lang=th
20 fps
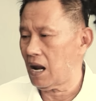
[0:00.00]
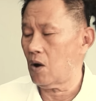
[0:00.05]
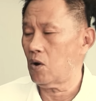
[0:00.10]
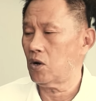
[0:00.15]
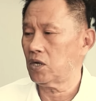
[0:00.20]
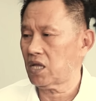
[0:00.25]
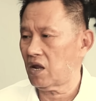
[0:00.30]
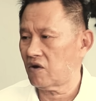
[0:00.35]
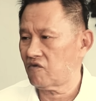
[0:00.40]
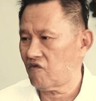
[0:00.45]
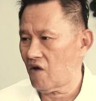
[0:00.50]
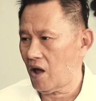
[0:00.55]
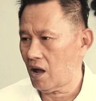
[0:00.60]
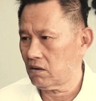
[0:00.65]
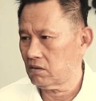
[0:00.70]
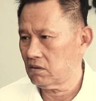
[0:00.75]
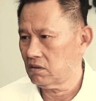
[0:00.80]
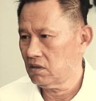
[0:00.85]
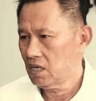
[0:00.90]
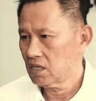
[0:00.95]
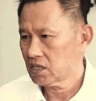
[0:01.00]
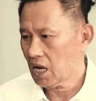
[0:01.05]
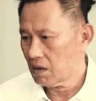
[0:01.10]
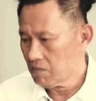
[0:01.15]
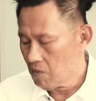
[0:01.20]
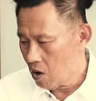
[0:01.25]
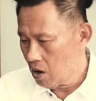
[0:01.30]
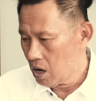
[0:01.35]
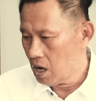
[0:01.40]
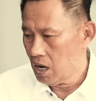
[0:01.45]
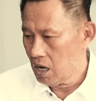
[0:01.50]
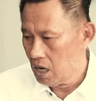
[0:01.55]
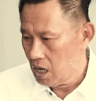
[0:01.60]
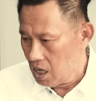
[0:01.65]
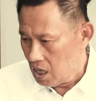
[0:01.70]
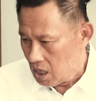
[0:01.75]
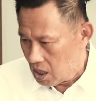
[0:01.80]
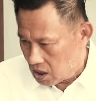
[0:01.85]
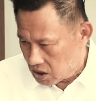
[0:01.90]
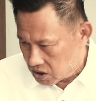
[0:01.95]
เล่าให้ท่านฟังท่านบอกเออ
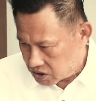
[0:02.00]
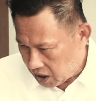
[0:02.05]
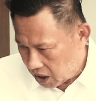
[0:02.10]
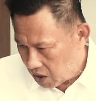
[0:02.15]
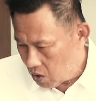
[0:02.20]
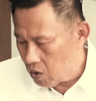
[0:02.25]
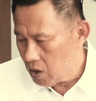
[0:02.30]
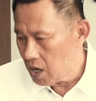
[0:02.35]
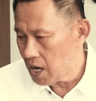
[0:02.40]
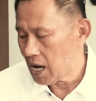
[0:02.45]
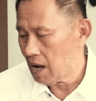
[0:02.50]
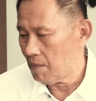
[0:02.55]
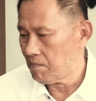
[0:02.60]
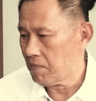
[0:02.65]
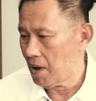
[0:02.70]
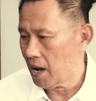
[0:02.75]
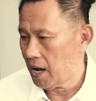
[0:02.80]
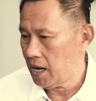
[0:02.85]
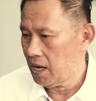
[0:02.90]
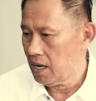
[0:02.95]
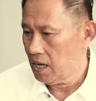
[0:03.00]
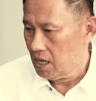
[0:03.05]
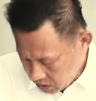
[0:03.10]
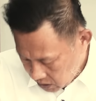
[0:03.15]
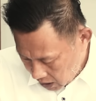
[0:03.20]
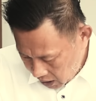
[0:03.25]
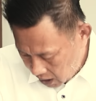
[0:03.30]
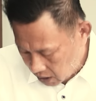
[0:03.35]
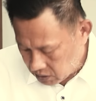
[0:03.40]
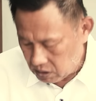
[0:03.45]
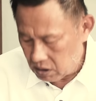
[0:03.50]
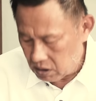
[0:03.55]
สี่องค์ขับไปแต่